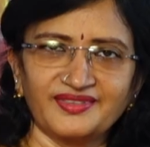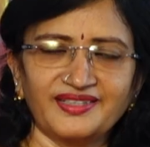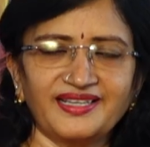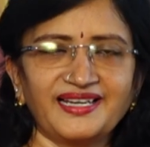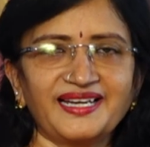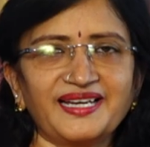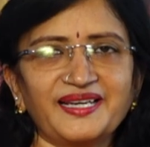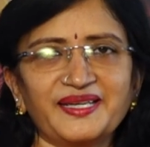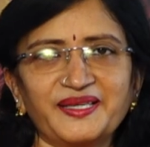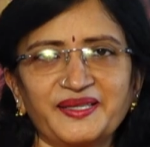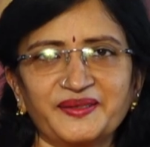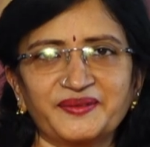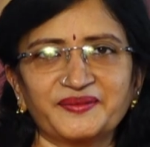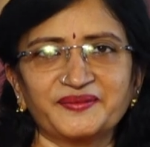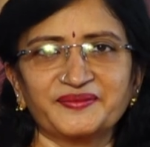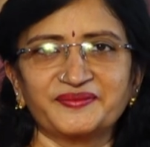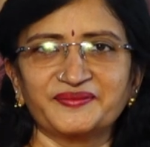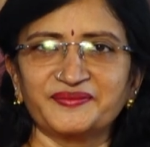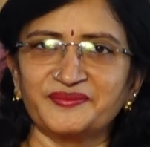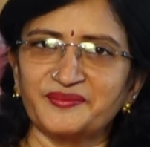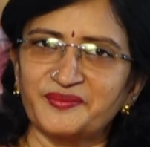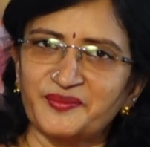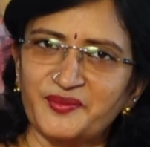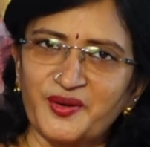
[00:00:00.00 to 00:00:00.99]
హాయ్
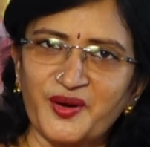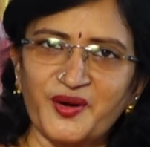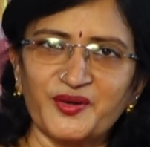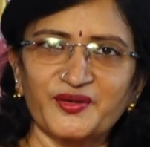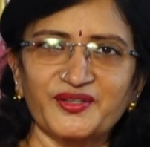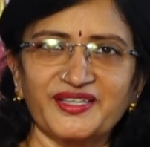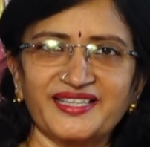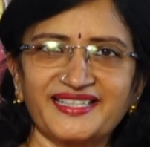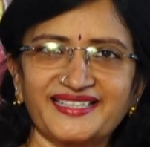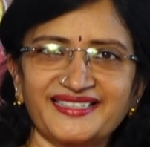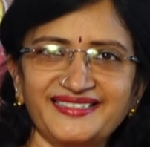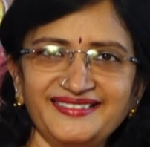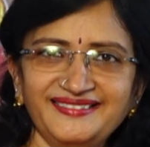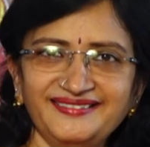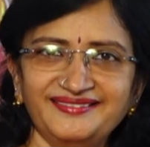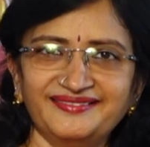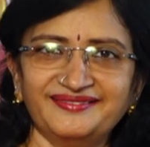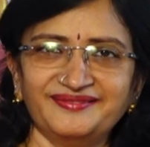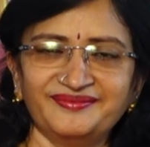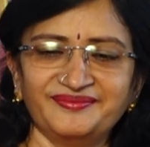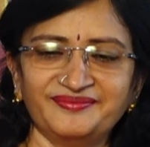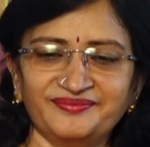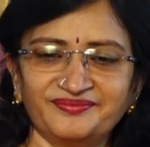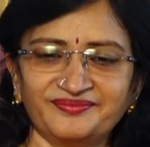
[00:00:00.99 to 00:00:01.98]
బాగున్నారా
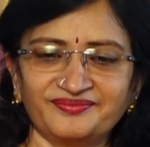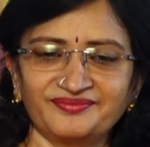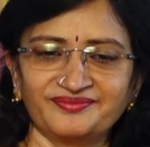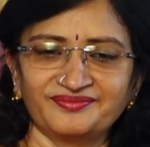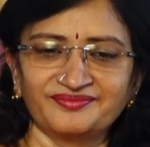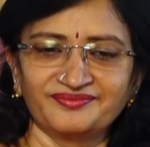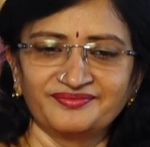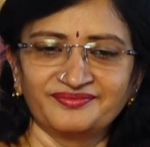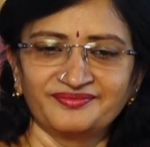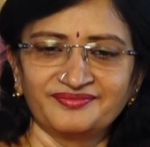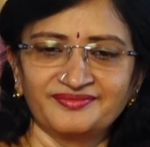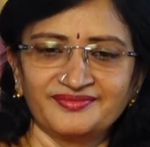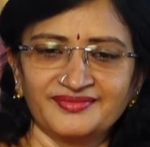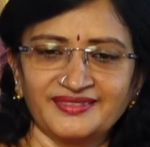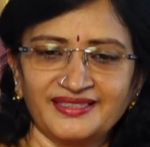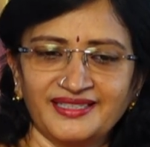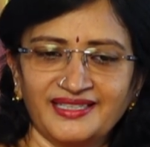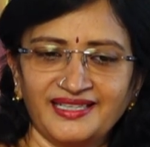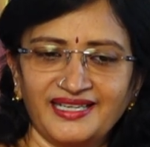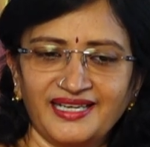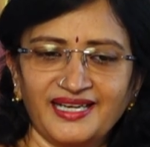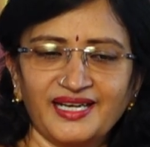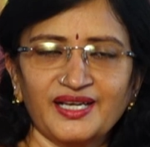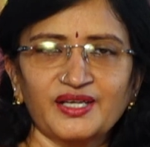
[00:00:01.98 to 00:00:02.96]

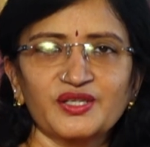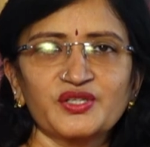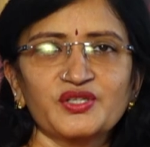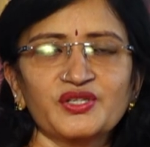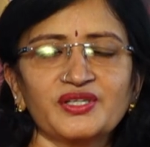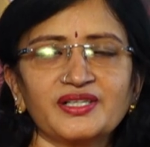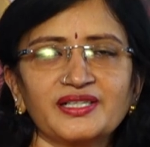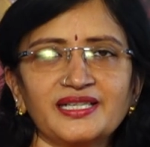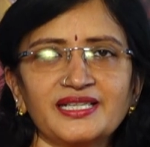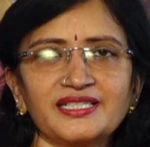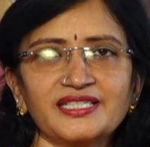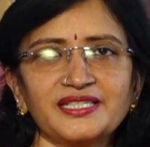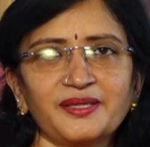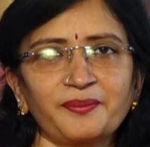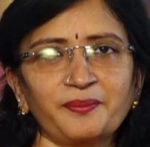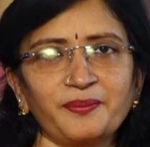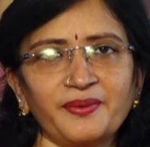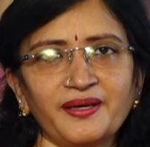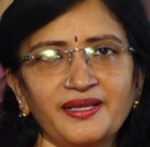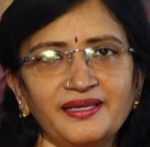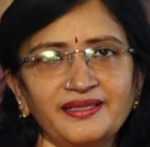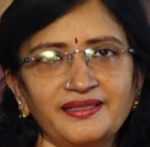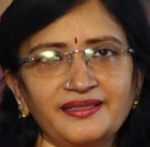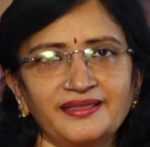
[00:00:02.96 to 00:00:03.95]
యాక్చువల్గా
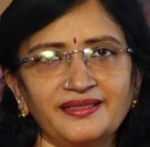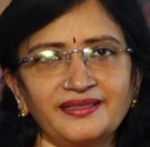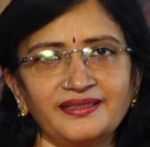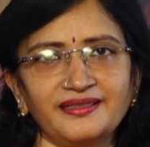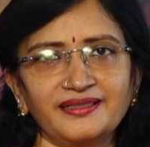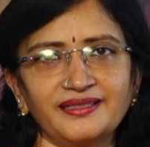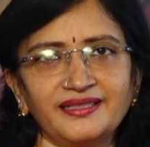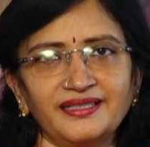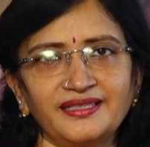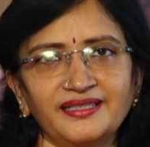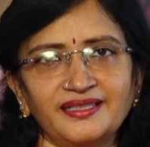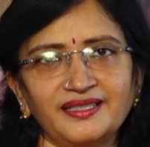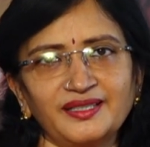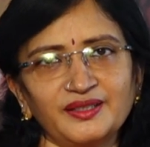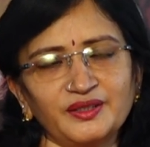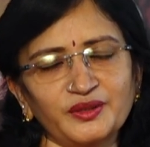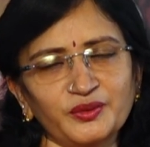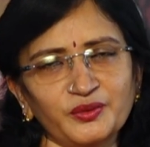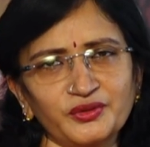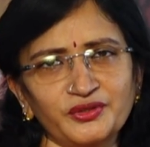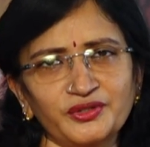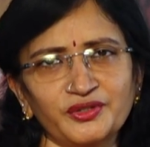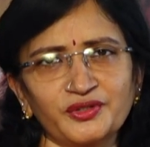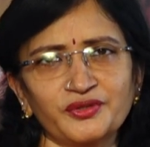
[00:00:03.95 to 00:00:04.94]
చెప్పాలి అంటే గత
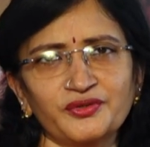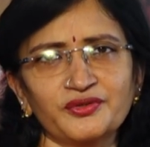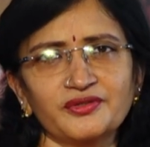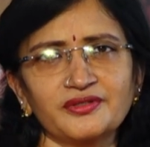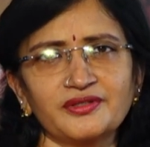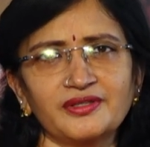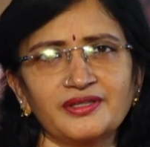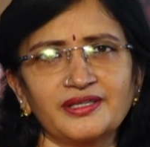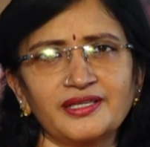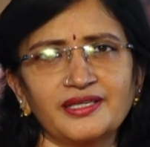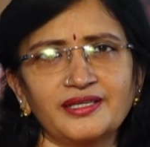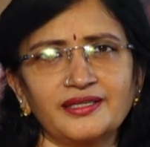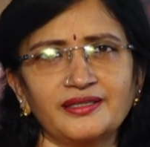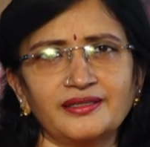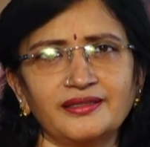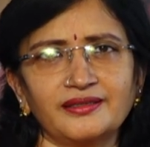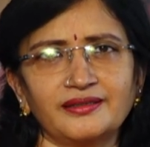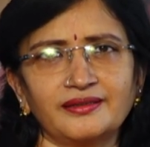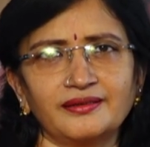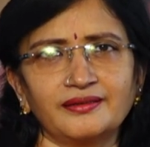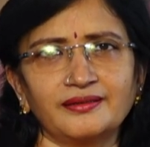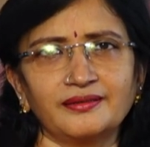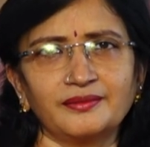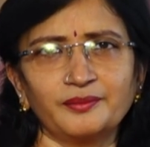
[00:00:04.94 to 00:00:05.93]
కొద్ది రోజులుగా
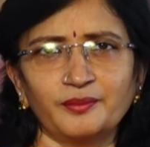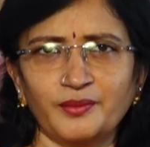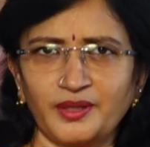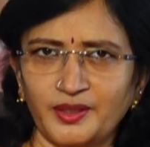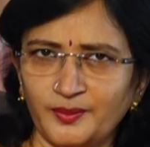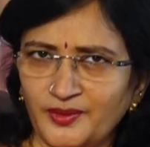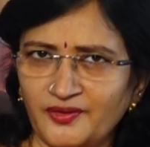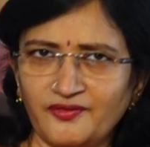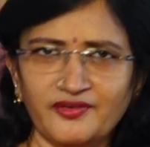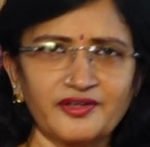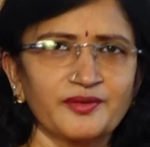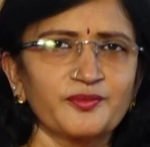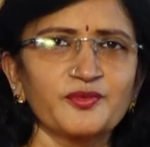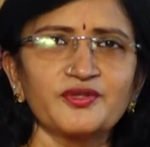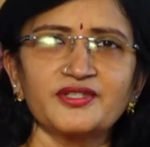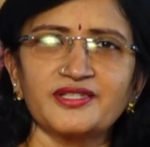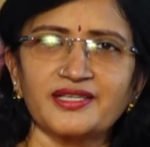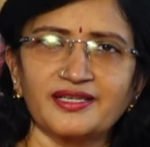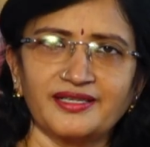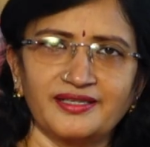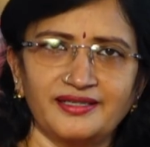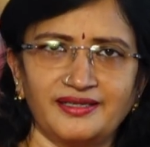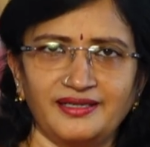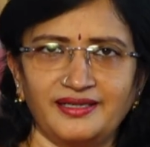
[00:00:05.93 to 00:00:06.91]
మనం ఎవరము
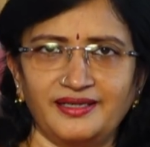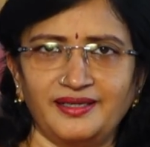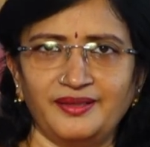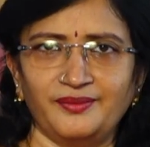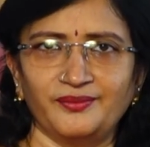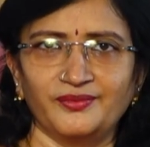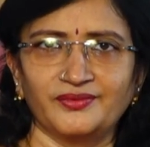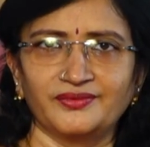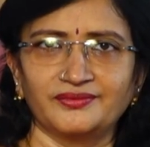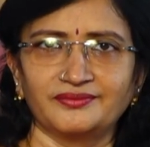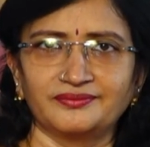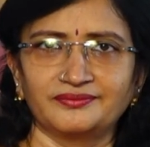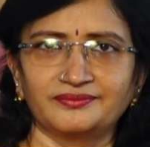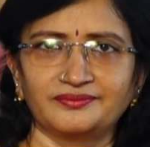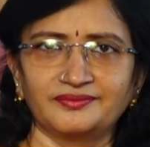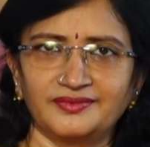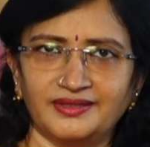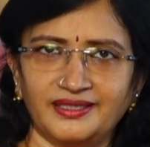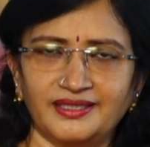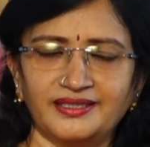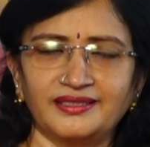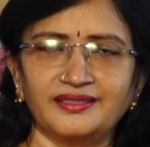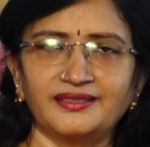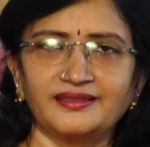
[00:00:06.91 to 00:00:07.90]
సరిగ్గా లేము
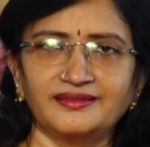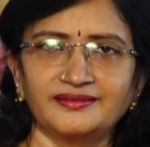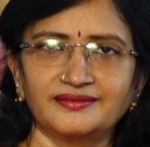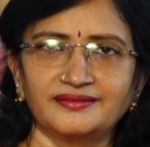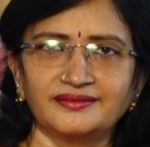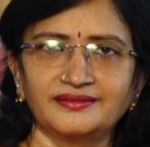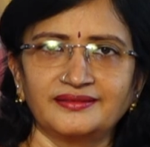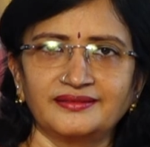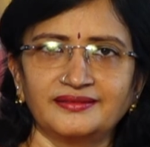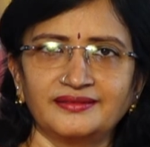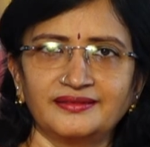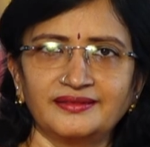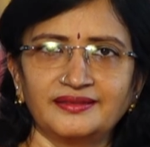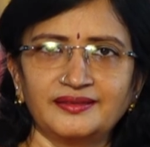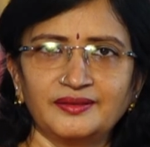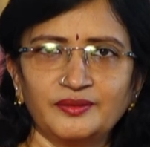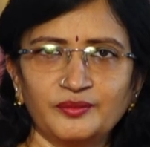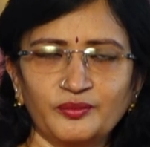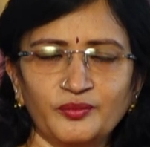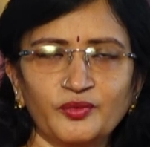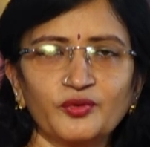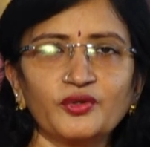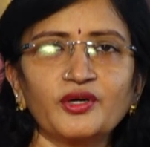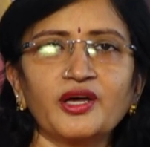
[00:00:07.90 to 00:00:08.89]
కదా
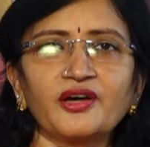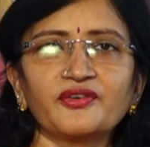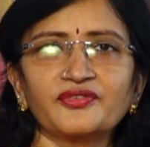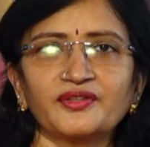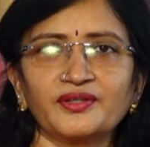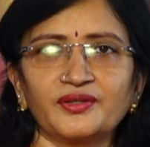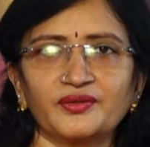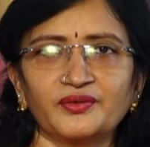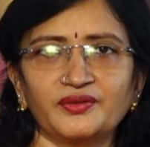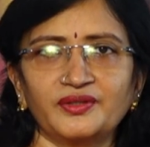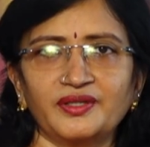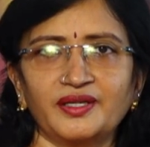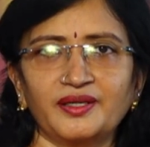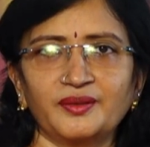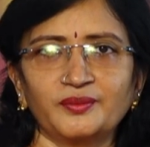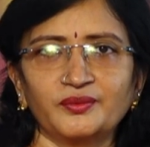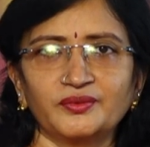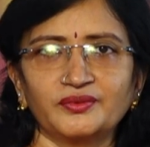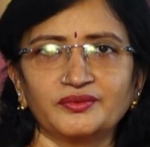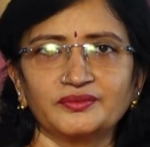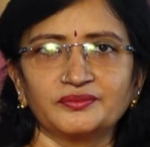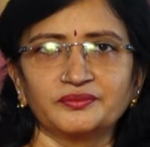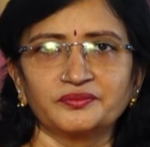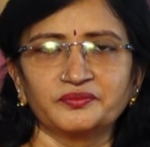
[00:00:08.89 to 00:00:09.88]
మూడ్ ఆఫ్లో
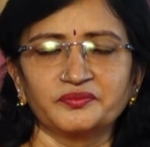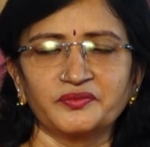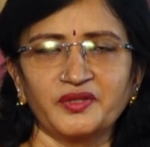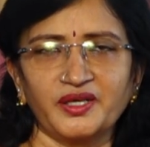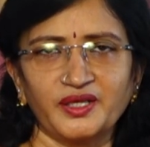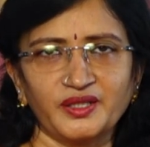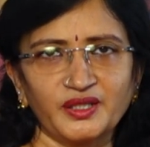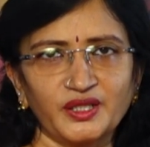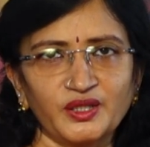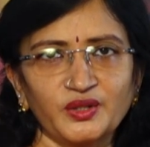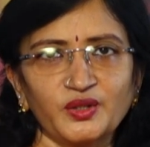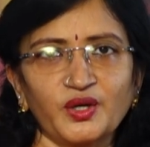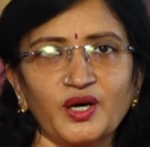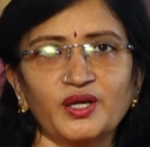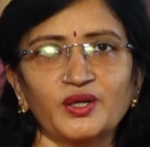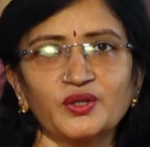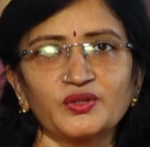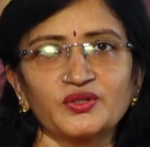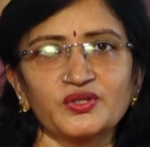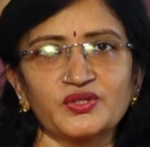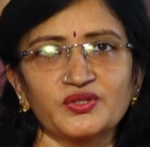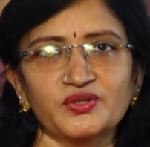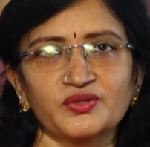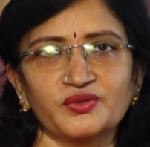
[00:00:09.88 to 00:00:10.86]
ఉన్నాము ఏదేదో
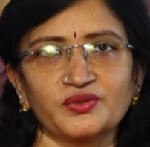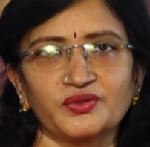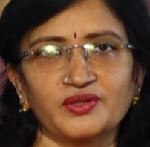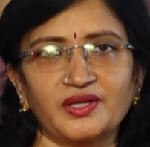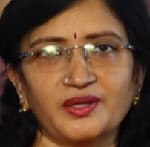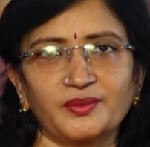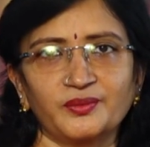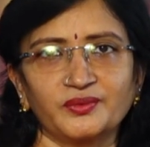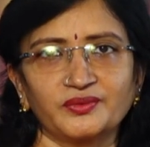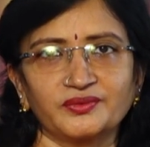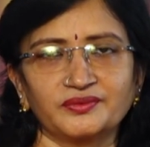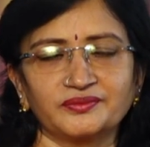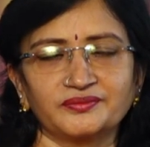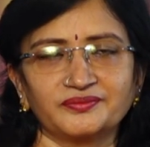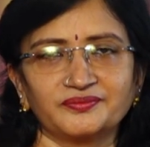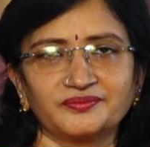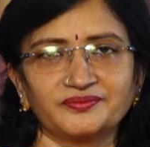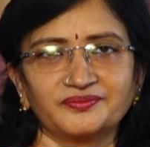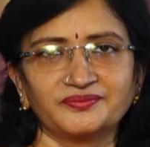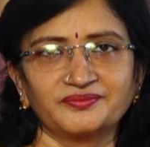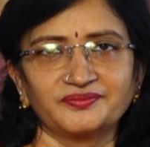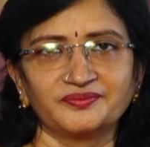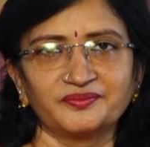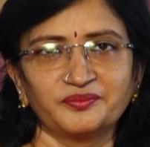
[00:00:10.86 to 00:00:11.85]
ఆలోచిస్తున్నాము
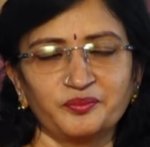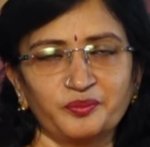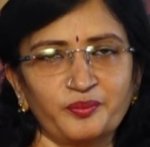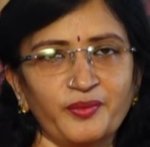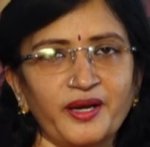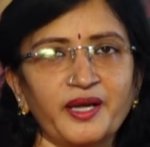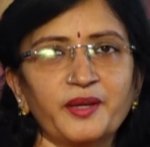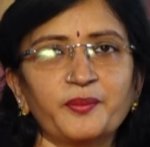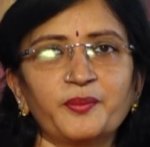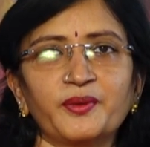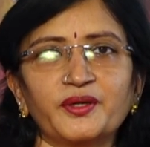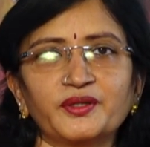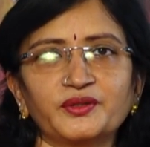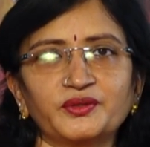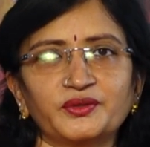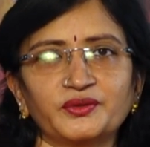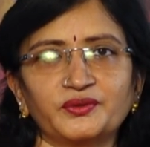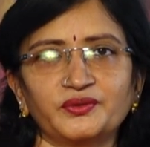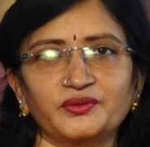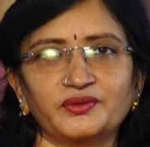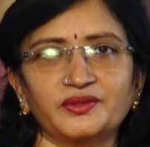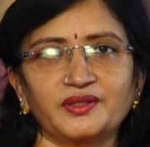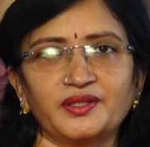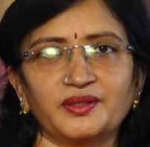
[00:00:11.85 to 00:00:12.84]

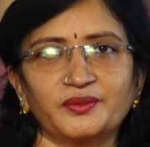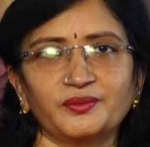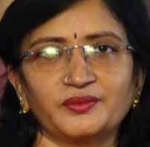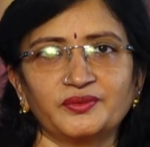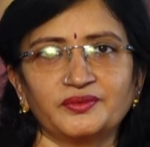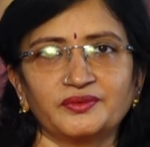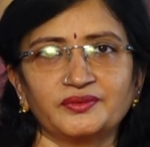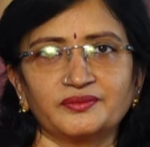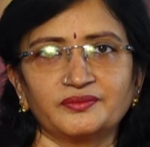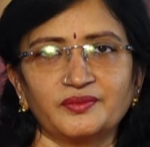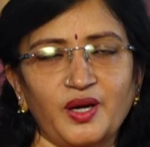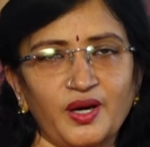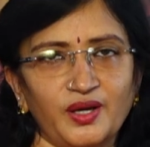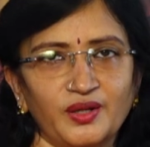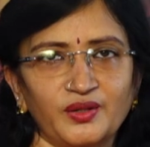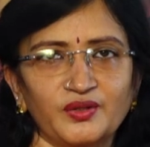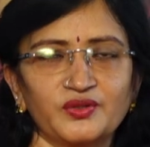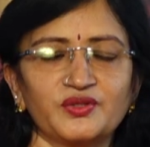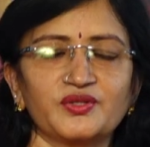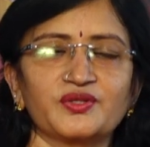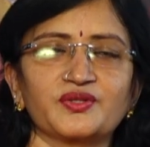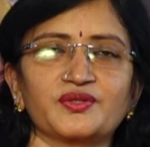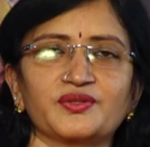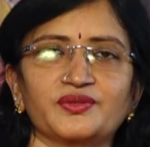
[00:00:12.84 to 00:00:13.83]
భయపడుతూ ఉన్నాము
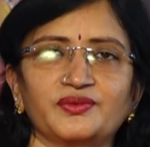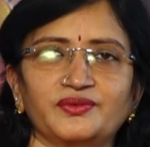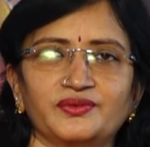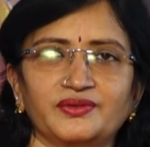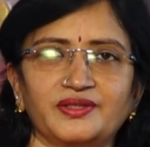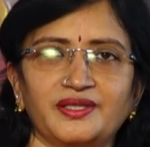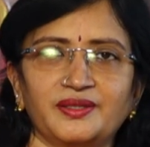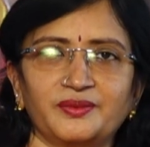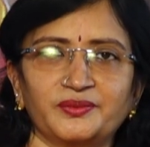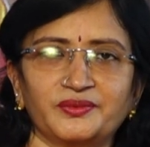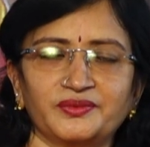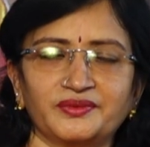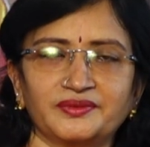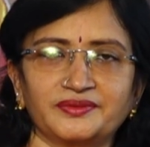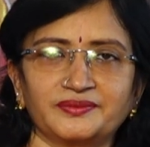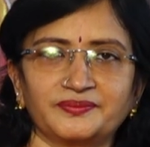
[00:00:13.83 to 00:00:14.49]
ఆలోచిస్తూ ఉన్నాము